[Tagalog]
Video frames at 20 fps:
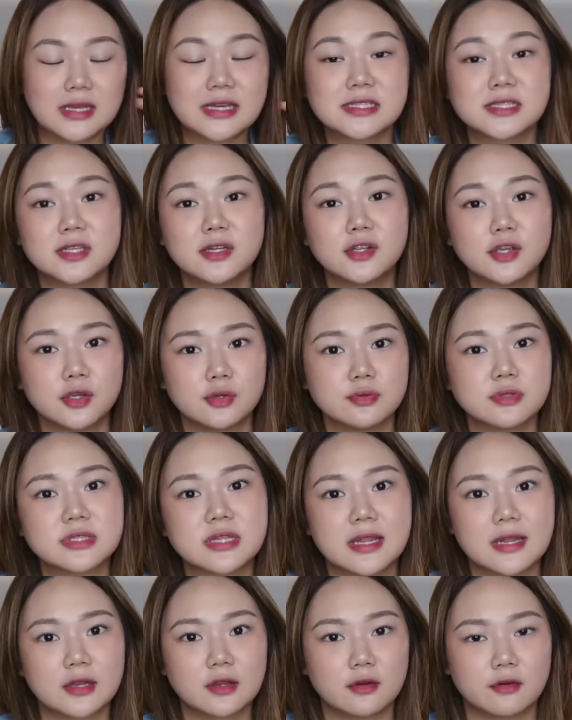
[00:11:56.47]
I still use
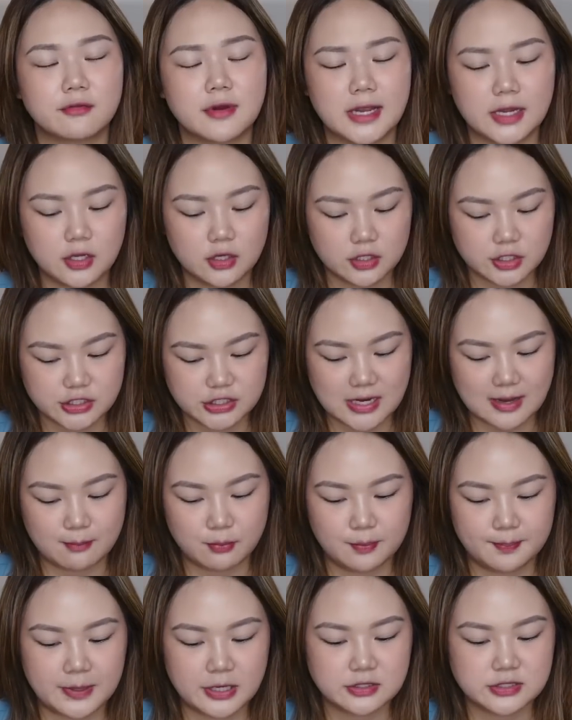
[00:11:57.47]
like regular
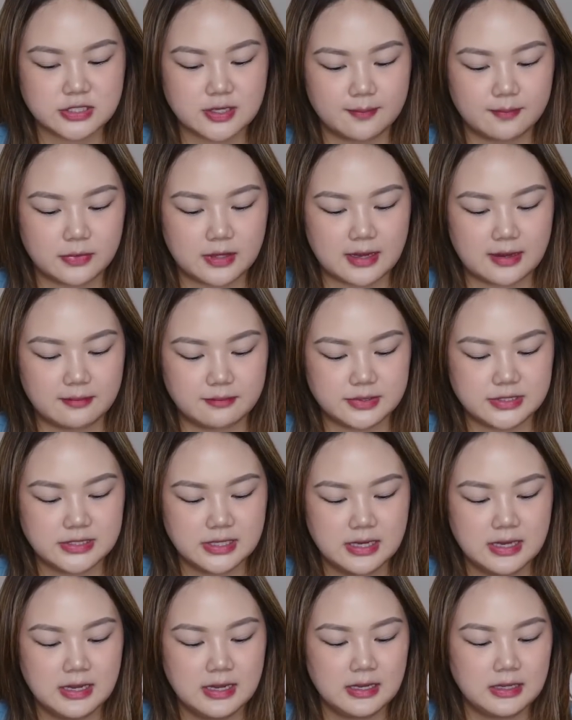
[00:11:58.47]
shampoo pero sometimes
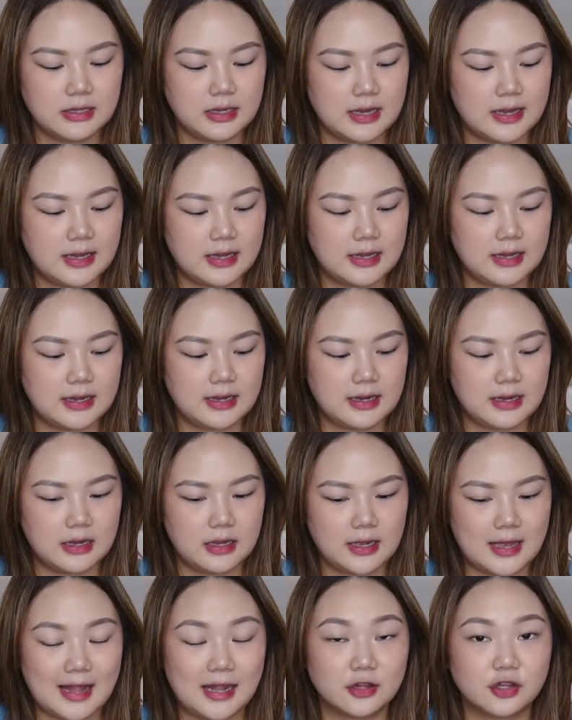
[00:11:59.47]
I
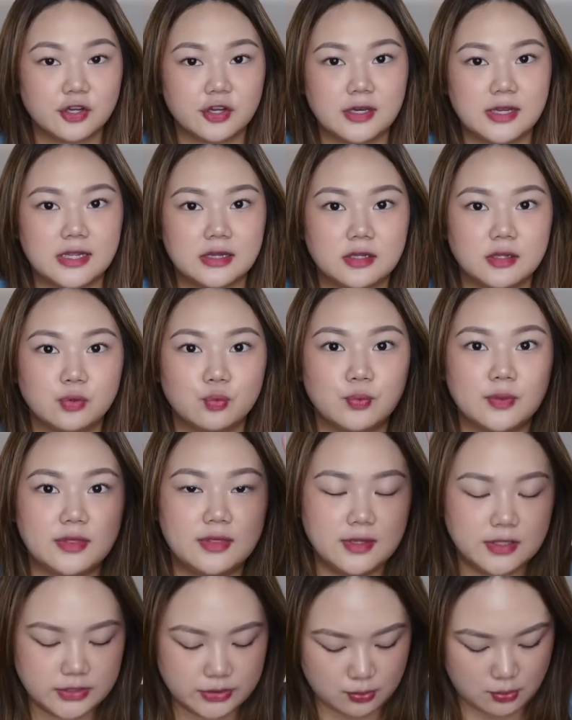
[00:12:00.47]
alternate it with
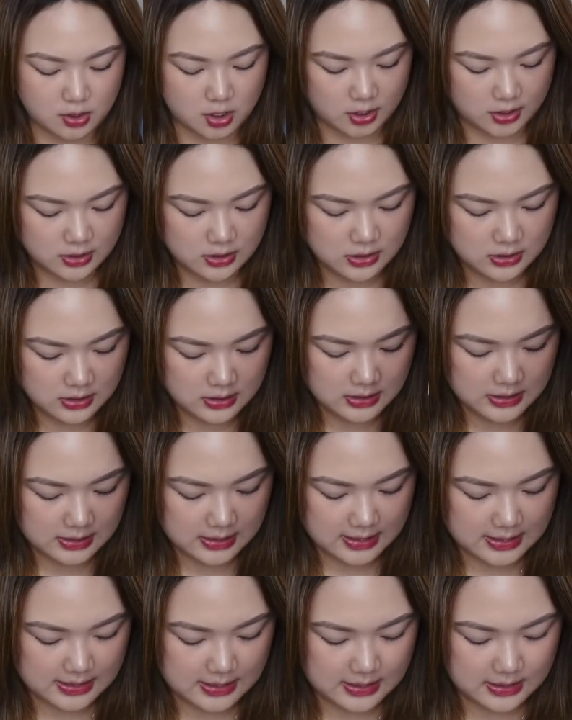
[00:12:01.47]
this one
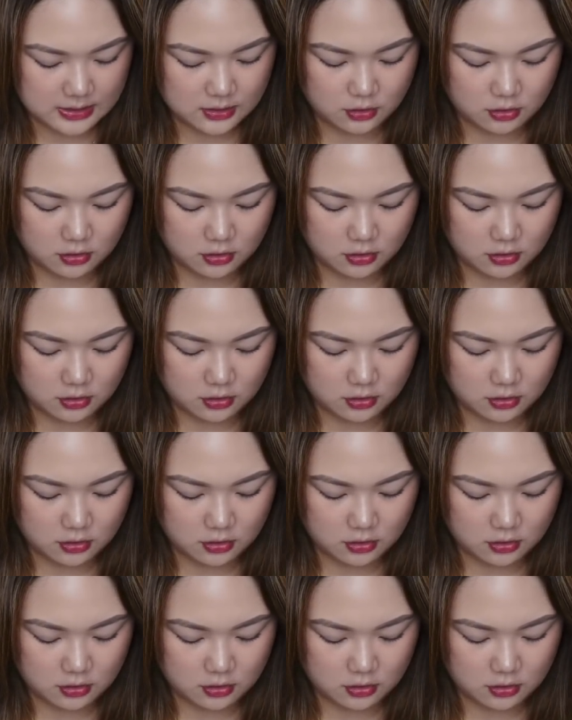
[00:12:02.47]
and